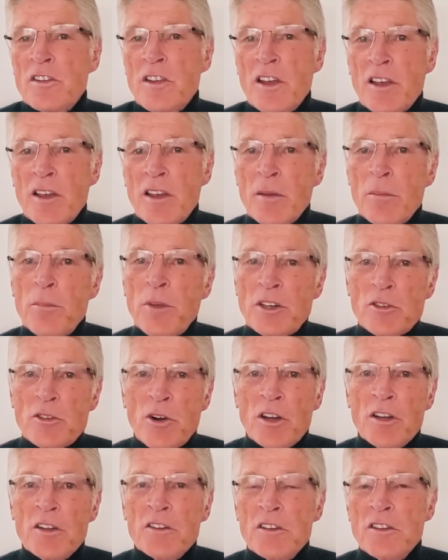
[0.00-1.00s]
äh,
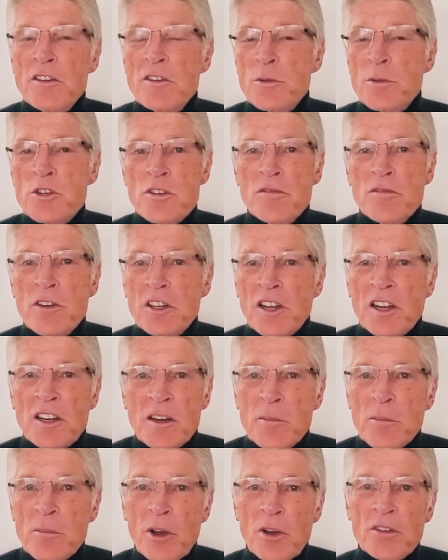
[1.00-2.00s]
Bitcoin ist inzwischen wird an
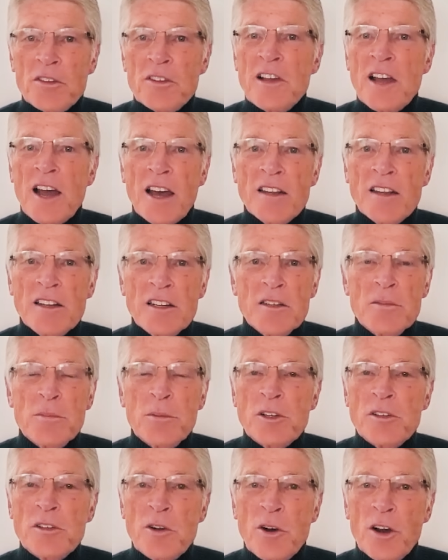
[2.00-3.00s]
den Börsen gehandelt.
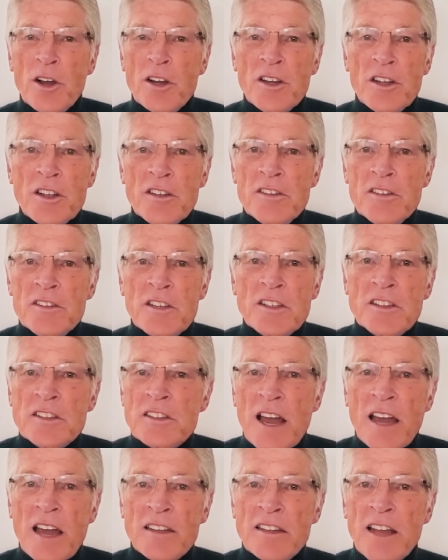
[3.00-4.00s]
Bitcoin ist,
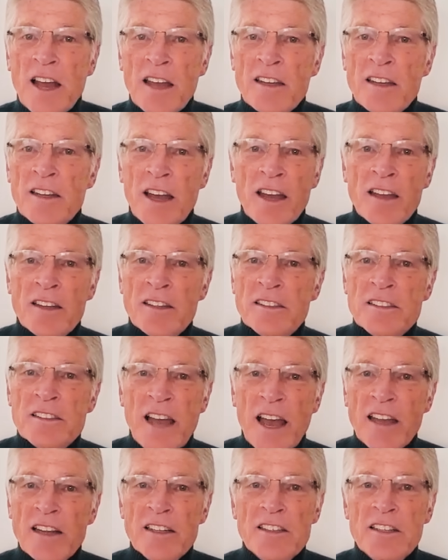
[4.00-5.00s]
ist ein, ein, ein
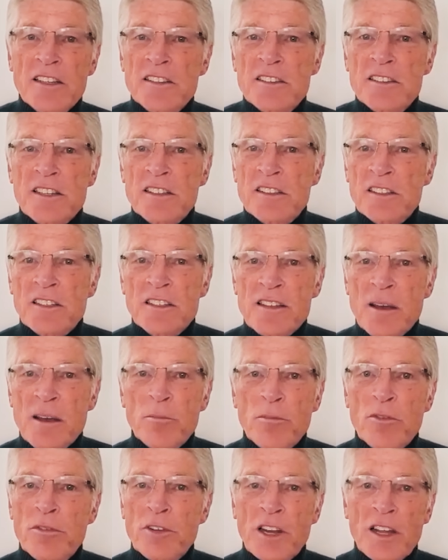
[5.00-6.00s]
Teil des, des
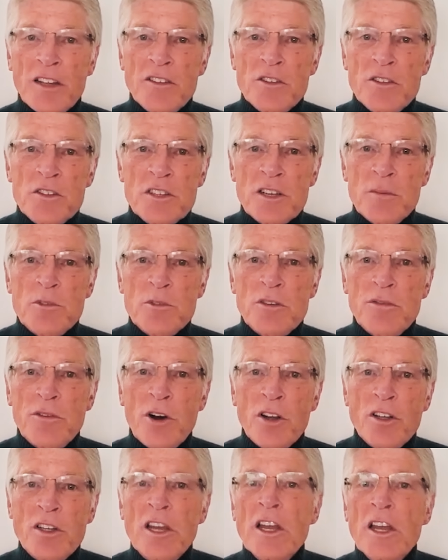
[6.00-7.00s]
gesamten Finanzsystems
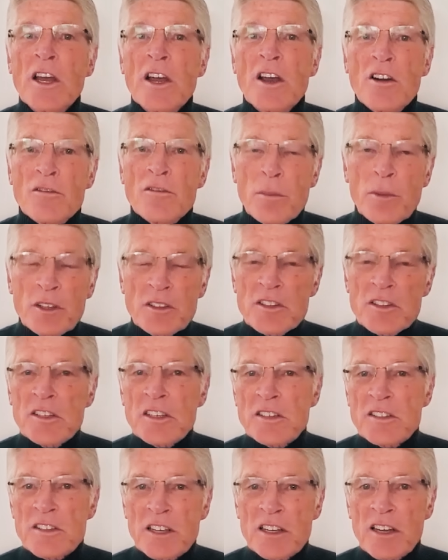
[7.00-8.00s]
geworden. Und wenn man
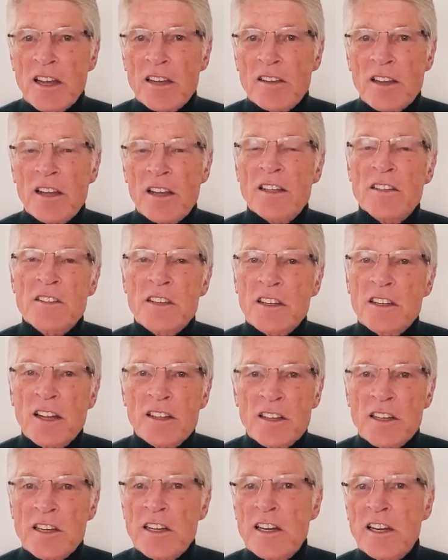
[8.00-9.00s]
sich gesehen hat, äh, gesehen
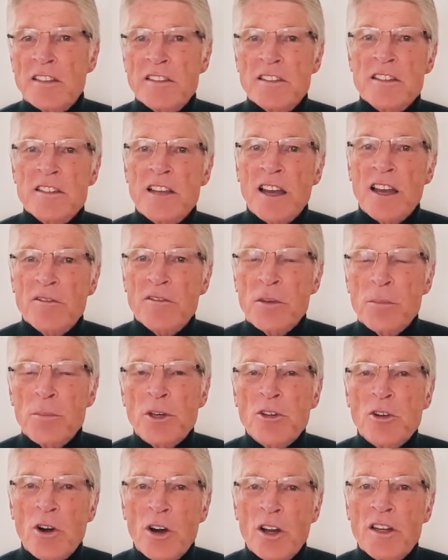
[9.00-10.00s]
hat in den letzten Jahren, wie
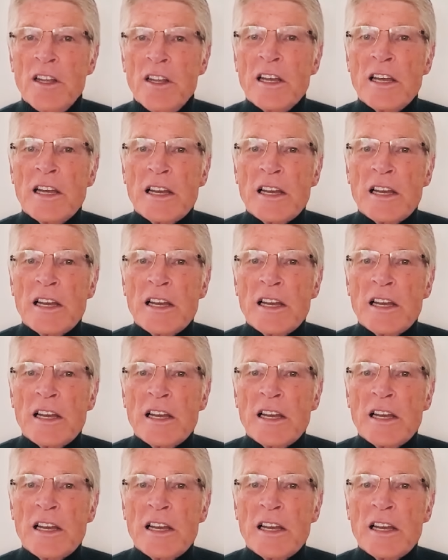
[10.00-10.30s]
Bitcoin